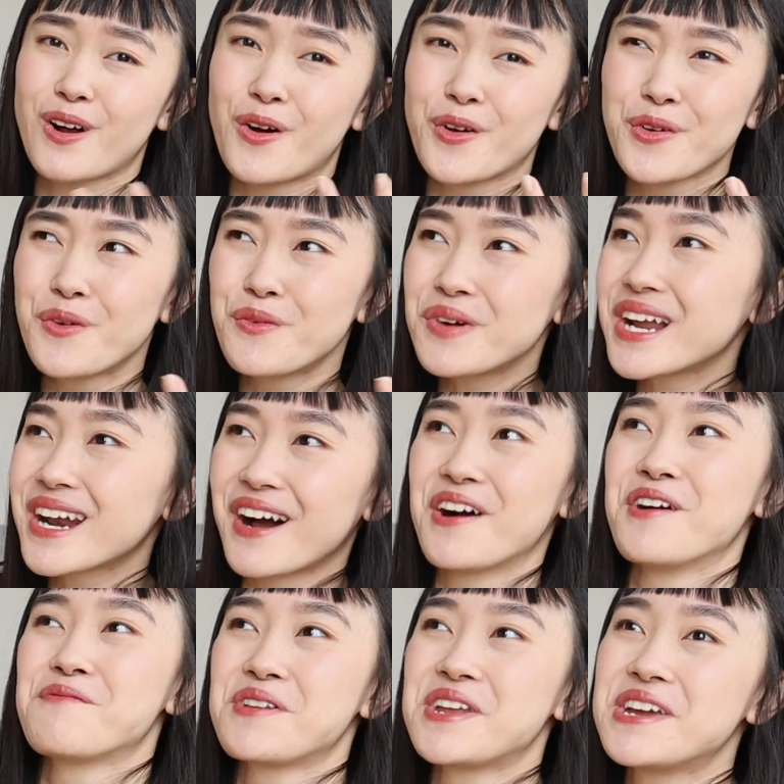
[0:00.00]
có đúng hay là
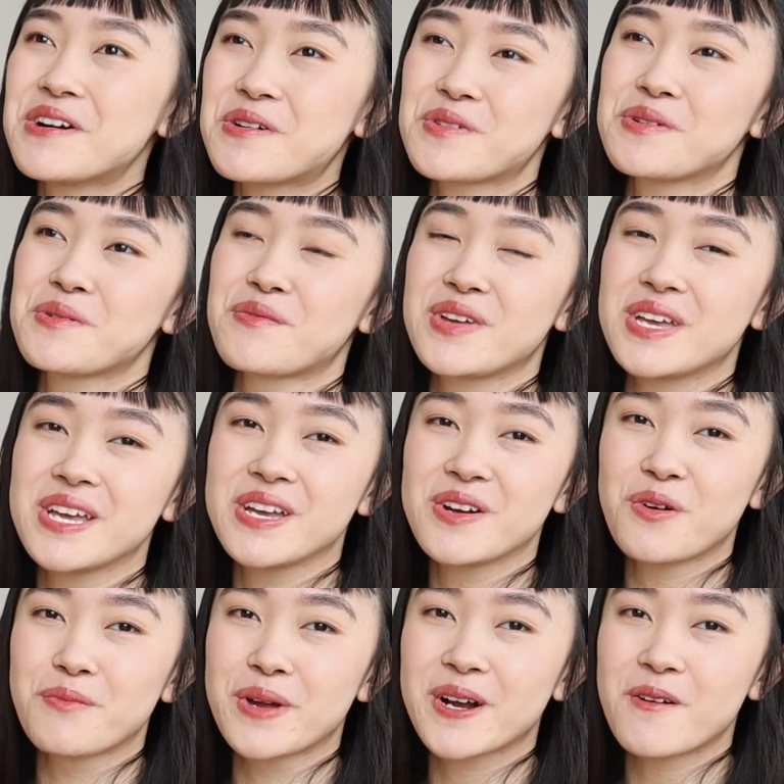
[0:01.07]
hợp lý không nữa bởi vì ý
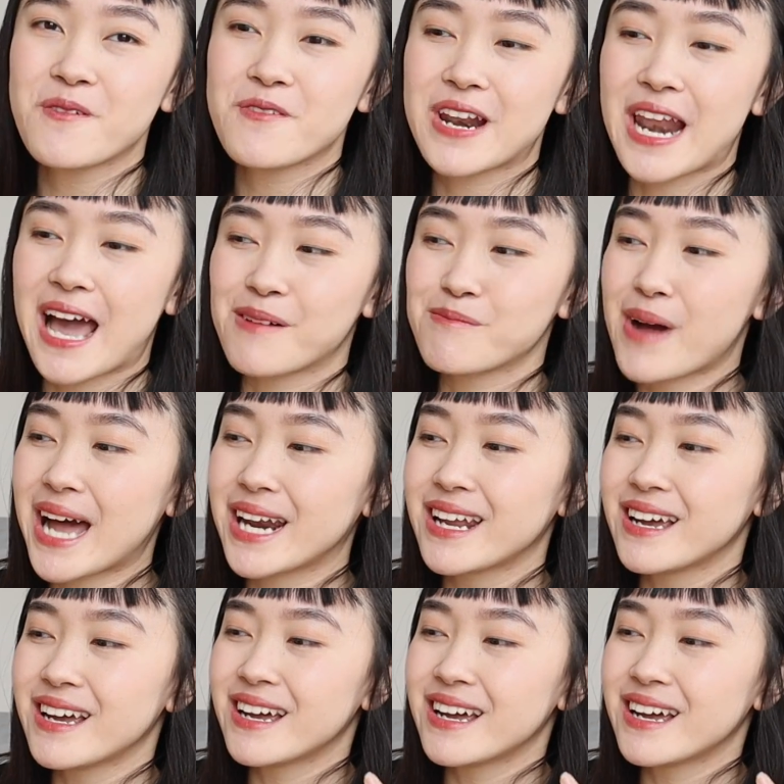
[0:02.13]
của mình không phải là bạn